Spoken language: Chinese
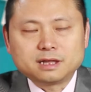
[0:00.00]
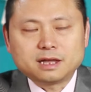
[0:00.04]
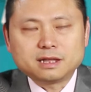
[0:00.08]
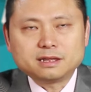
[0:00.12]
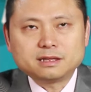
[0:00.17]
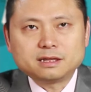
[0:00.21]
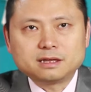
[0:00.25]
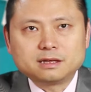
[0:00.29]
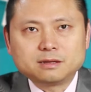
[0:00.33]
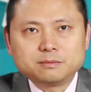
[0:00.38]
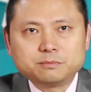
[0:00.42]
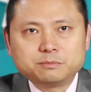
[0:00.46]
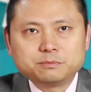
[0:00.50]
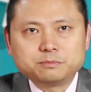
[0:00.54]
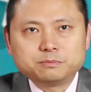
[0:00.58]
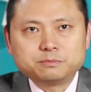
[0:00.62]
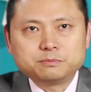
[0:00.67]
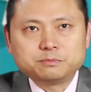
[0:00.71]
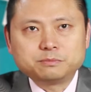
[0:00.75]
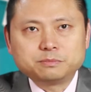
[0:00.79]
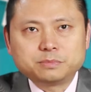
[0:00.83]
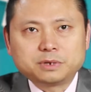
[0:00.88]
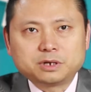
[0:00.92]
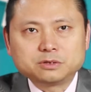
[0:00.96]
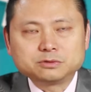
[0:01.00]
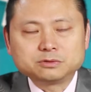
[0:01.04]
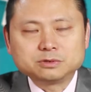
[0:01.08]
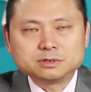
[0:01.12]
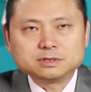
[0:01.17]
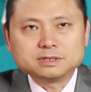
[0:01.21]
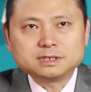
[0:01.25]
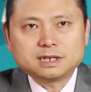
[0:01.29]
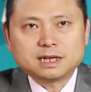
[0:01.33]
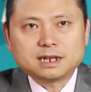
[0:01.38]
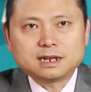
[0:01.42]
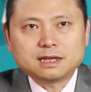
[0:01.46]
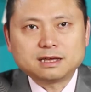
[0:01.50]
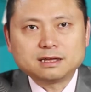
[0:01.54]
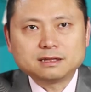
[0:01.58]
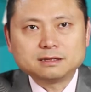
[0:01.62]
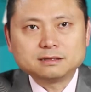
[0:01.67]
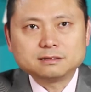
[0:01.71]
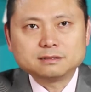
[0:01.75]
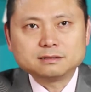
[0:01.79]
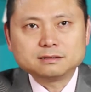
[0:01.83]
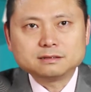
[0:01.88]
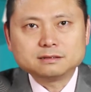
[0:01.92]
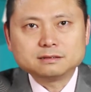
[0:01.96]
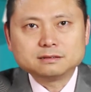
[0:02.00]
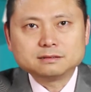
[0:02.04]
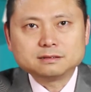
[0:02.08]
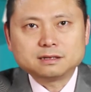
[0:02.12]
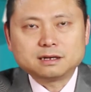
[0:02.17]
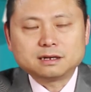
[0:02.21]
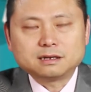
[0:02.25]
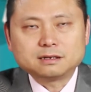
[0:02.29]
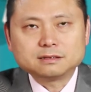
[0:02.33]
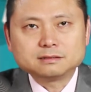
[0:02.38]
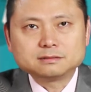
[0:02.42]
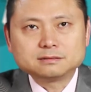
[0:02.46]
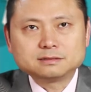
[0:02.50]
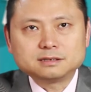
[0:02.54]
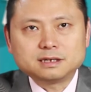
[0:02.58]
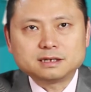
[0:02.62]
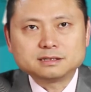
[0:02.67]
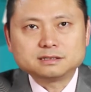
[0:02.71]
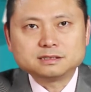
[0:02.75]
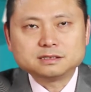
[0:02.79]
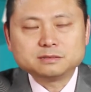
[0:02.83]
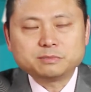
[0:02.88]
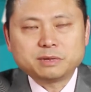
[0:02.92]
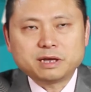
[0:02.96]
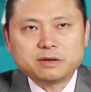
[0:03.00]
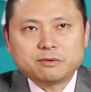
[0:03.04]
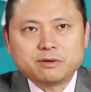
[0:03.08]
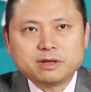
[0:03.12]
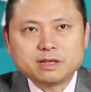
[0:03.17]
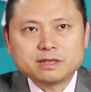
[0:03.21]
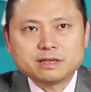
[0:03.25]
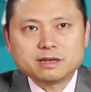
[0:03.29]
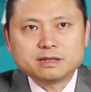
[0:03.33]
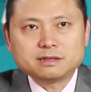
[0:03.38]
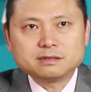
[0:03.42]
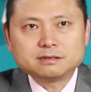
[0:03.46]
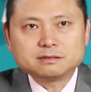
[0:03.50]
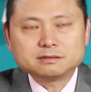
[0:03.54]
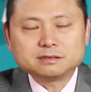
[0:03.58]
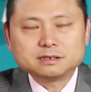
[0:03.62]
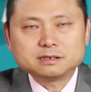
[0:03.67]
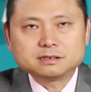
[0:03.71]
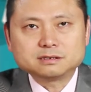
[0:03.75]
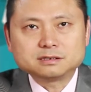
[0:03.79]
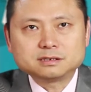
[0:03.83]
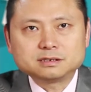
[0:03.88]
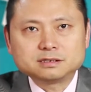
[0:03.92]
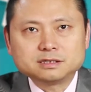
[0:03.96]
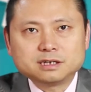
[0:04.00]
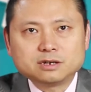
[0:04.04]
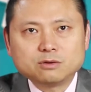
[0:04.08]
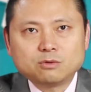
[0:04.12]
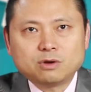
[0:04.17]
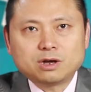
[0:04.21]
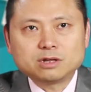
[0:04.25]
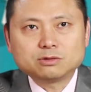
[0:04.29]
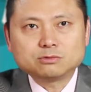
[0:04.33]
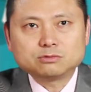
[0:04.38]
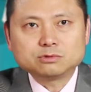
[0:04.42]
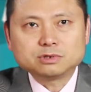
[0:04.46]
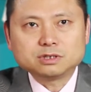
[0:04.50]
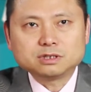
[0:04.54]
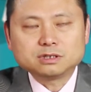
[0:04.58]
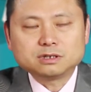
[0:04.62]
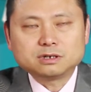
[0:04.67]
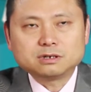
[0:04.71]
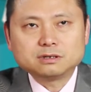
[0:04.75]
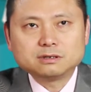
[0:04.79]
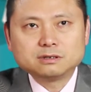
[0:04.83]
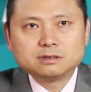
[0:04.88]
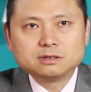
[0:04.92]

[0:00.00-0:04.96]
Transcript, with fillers: 难呢保存下来啊，在几百万年的这个时间跨度里呢，